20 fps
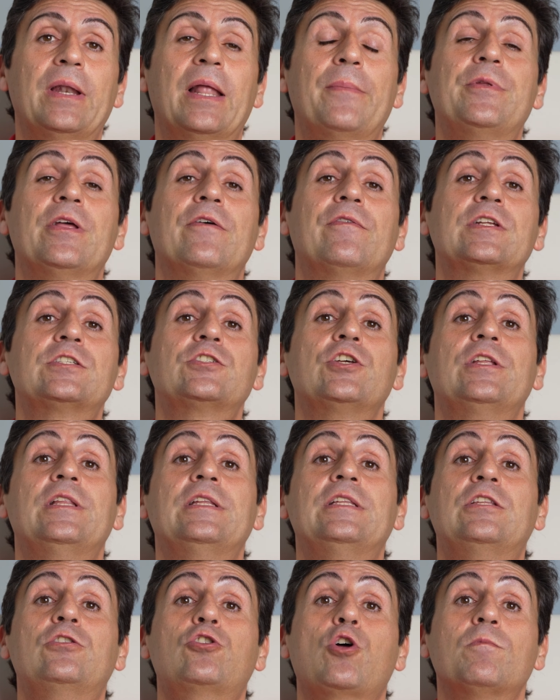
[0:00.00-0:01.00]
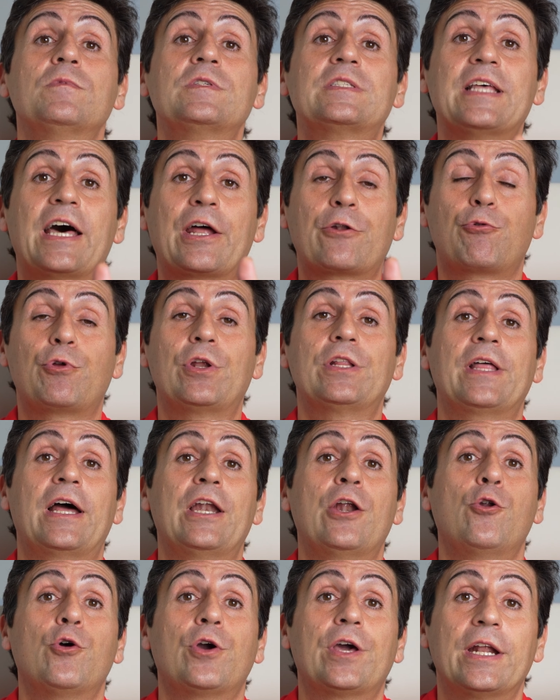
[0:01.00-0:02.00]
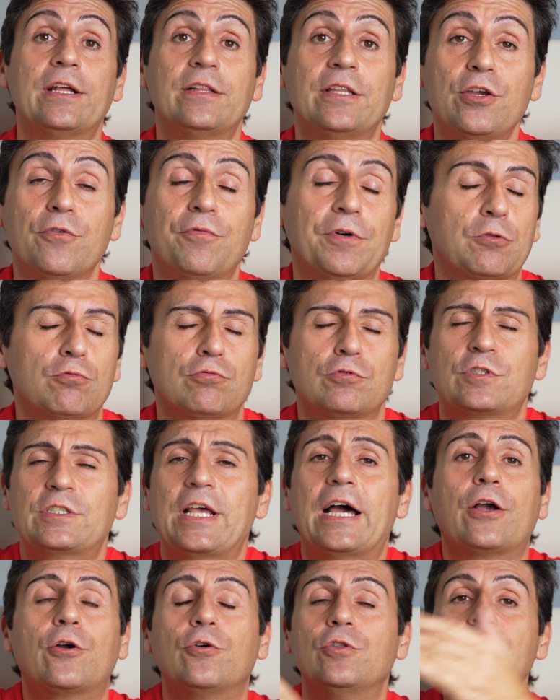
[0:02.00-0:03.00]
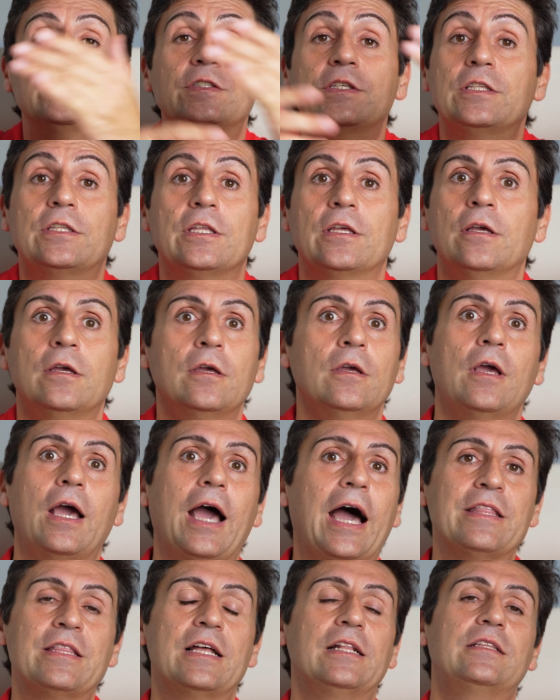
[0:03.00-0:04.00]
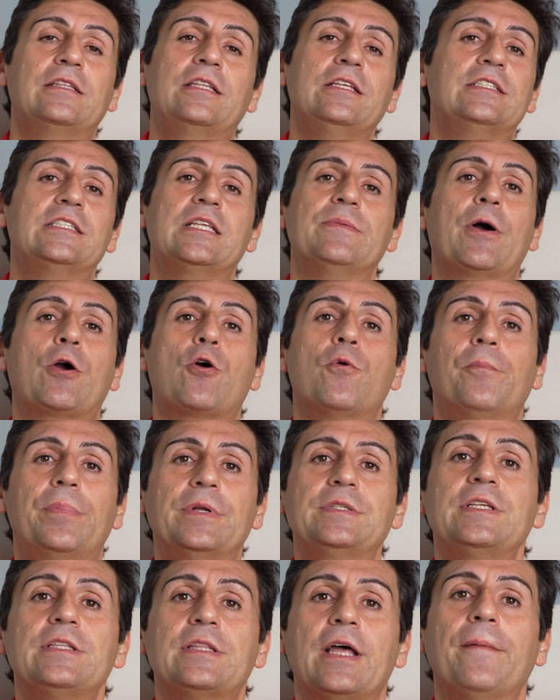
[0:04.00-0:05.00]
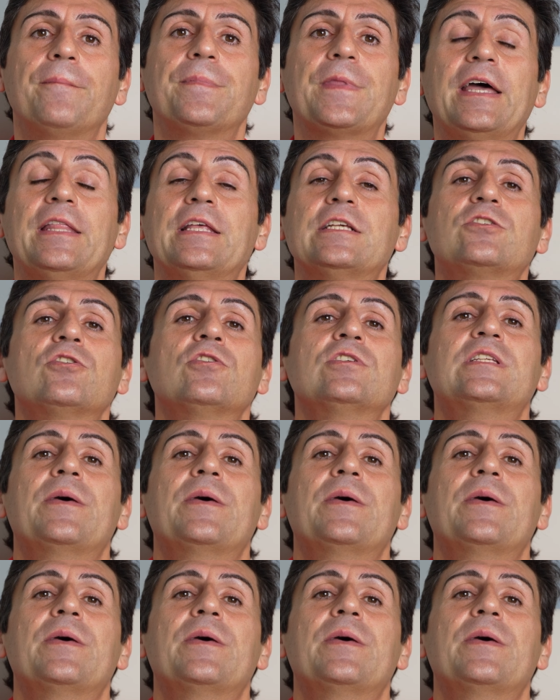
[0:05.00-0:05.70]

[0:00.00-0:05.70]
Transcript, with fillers: la prima versione di Tom Sardo Italia l'ho creata io, ho fatto un sacco di siti ad altissima complessità, adesso non